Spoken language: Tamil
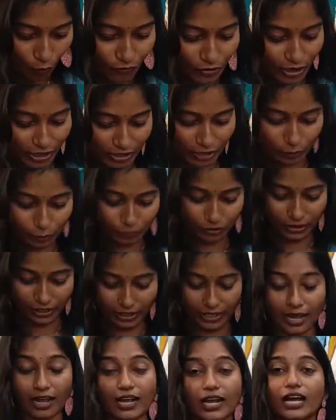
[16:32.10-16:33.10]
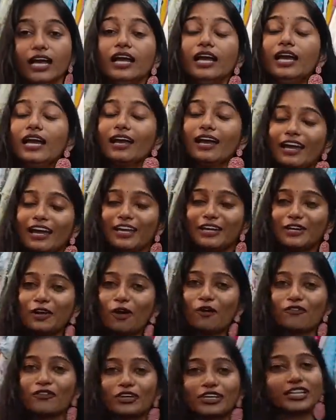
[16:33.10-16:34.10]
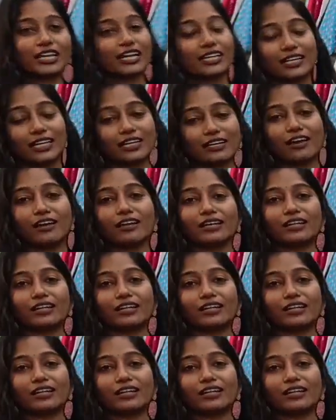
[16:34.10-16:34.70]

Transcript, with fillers: ஆஃபரில் தான் கொடுத்துட்ருக்காங்க என்ன ஆஃபர்னு கேட்டிங்கன்னா